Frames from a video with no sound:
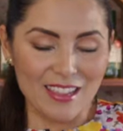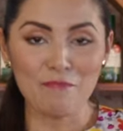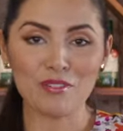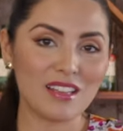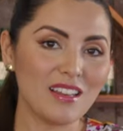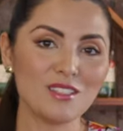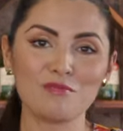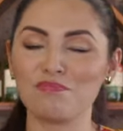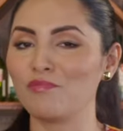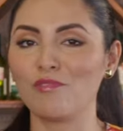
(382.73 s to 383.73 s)
¿Y por qué les
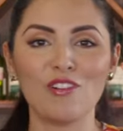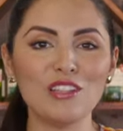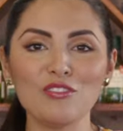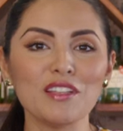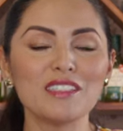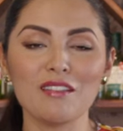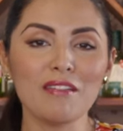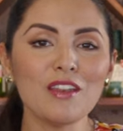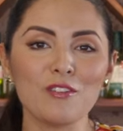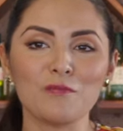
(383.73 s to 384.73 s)
cuento de este
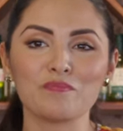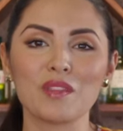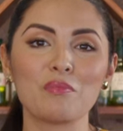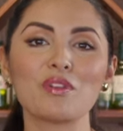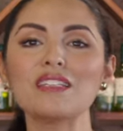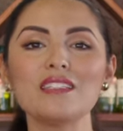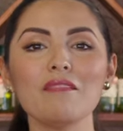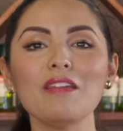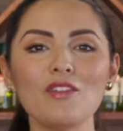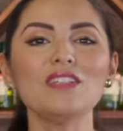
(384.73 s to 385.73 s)
vino? Porque ese es
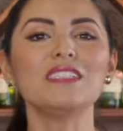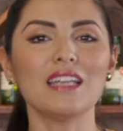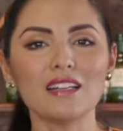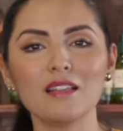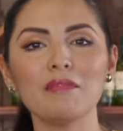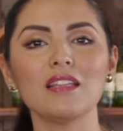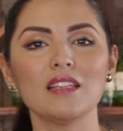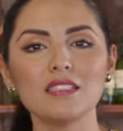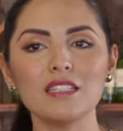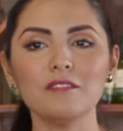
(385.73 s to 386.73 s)
el vino exactamente
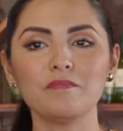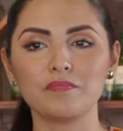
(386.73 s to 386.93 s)
así.